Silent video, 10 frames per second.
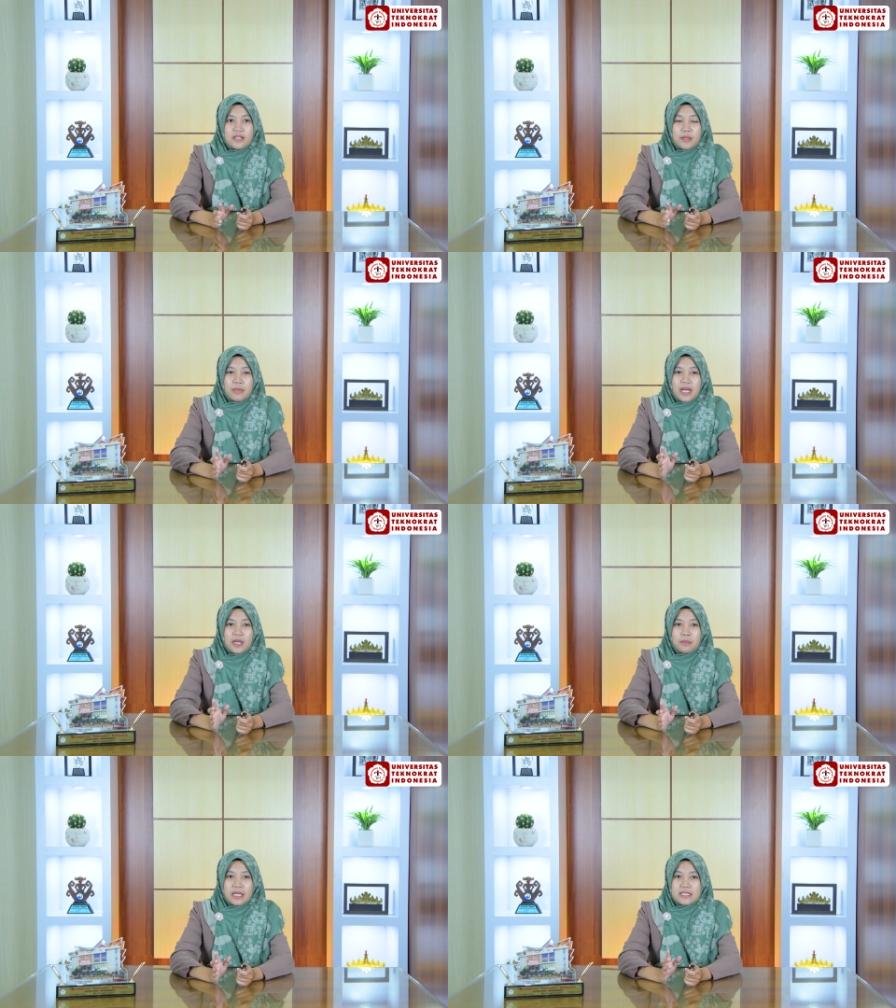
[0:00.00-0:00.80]
dan
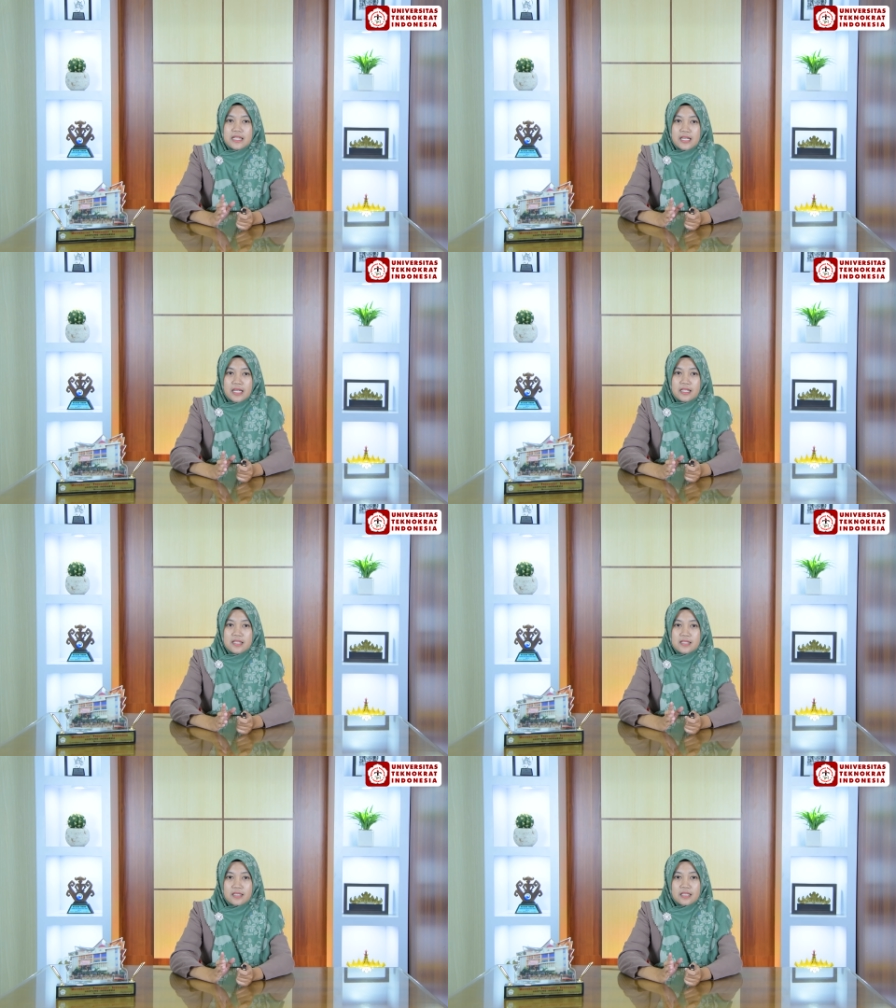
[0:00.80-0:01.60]
bahan
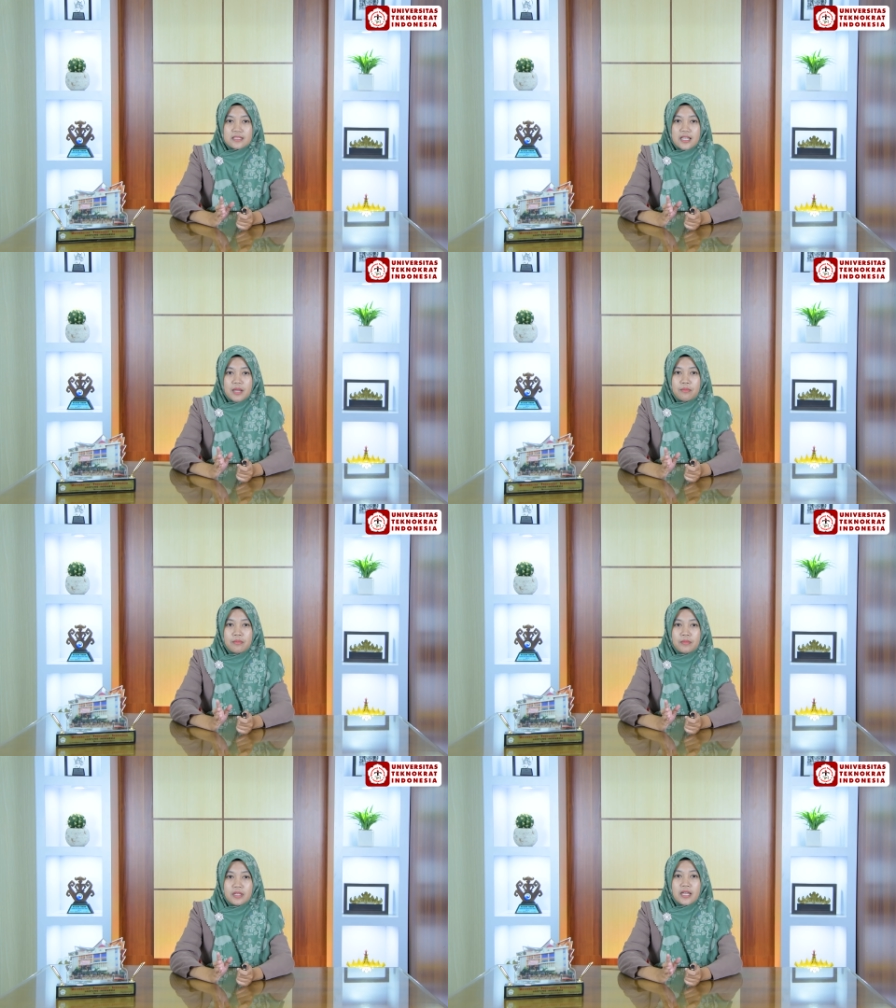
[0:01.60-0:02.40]
pelajaran serta cara
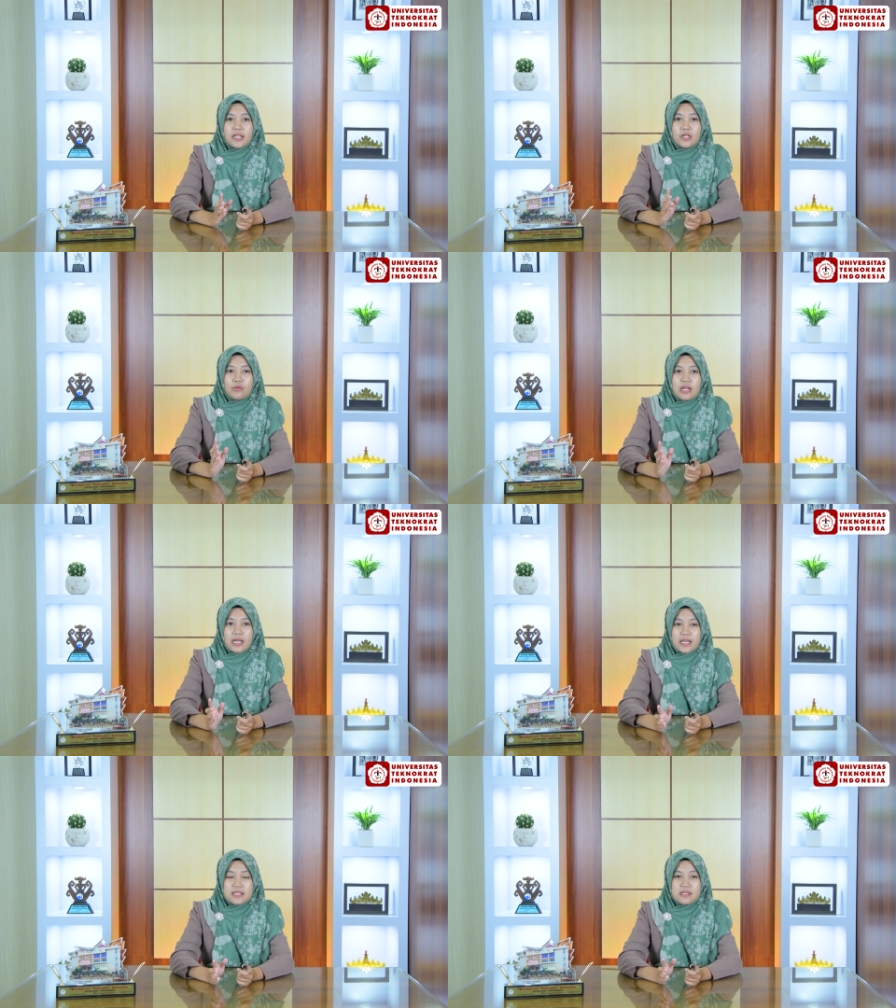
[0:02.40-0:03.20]
yang
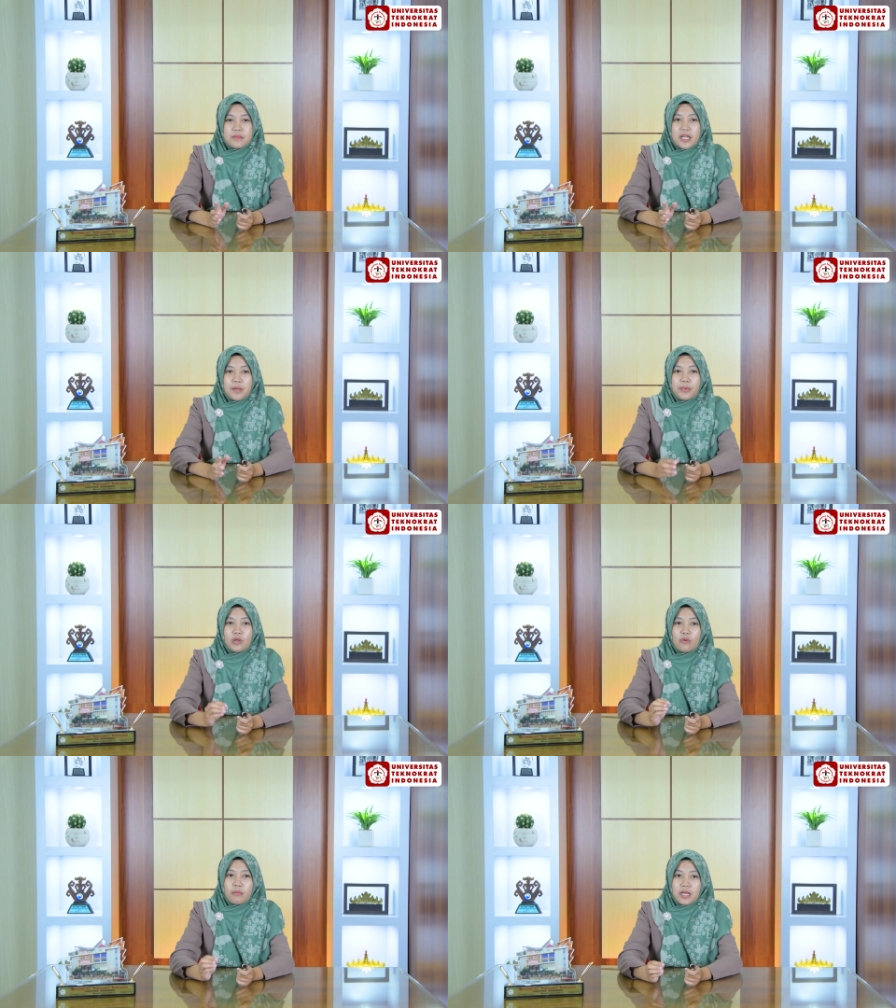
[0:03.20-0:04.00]
digunakan sebagai
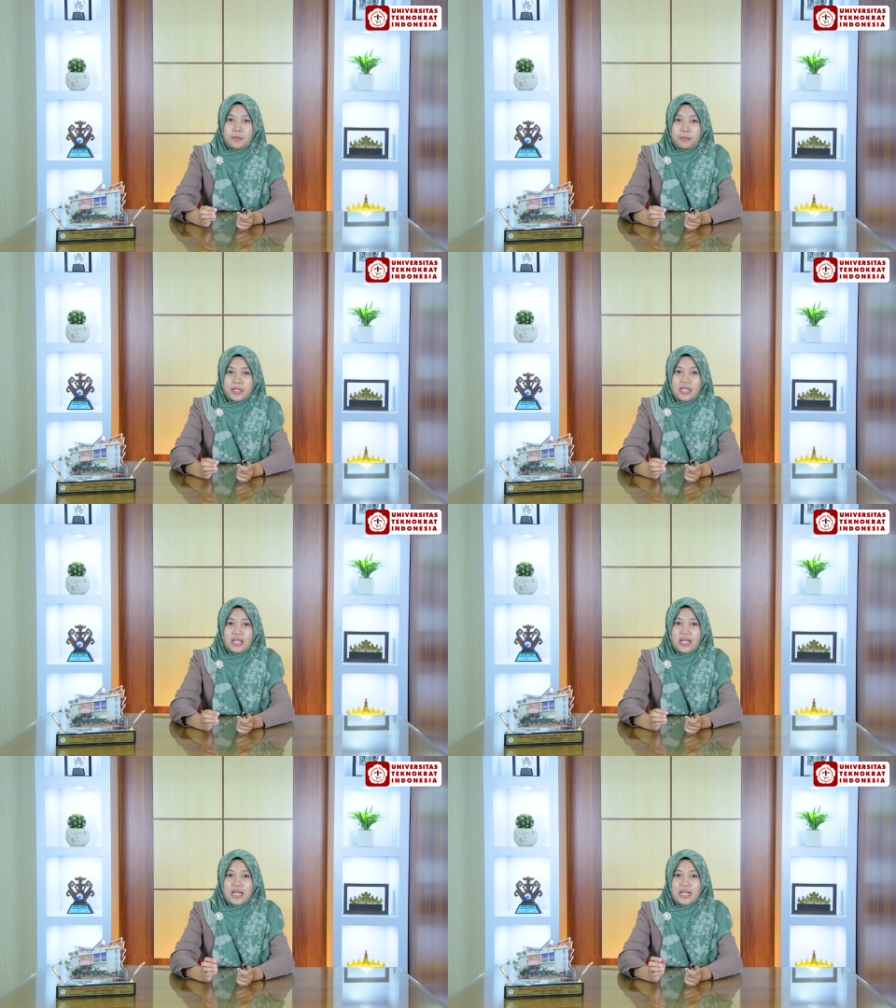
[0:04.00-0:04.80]
pedoman
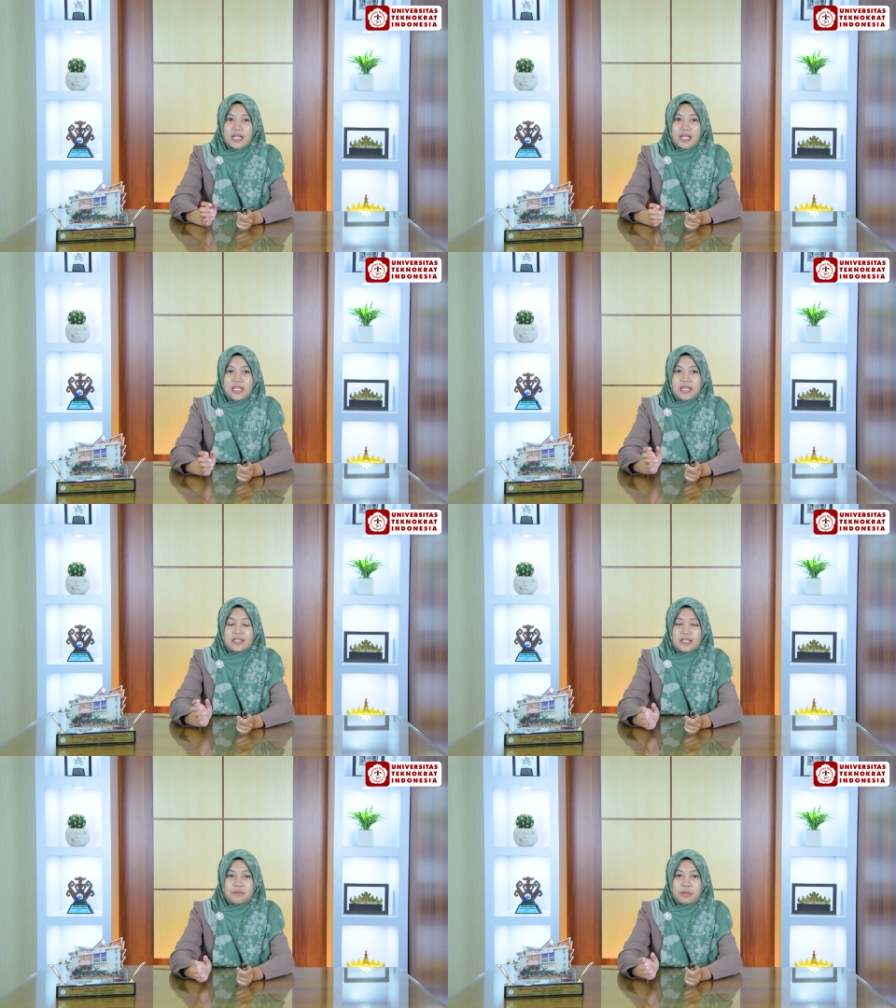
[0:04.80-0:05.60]
penyelenggara
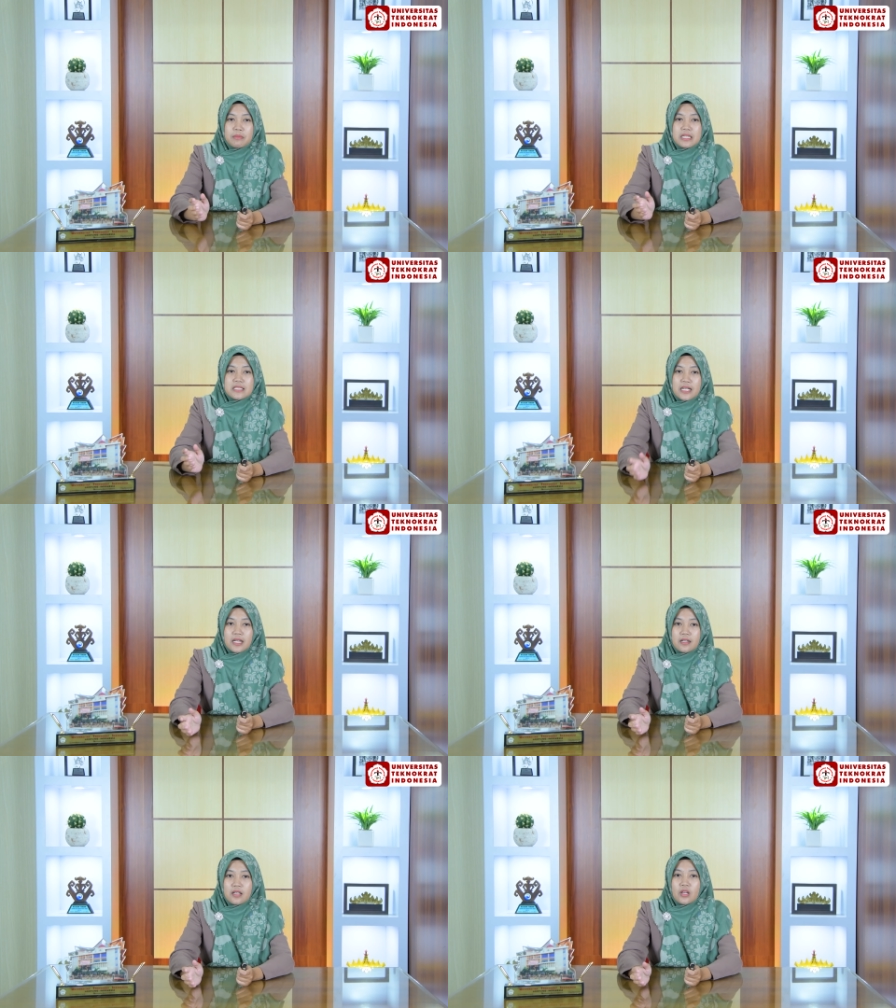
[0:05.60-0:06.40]
kegiatan pembelajaran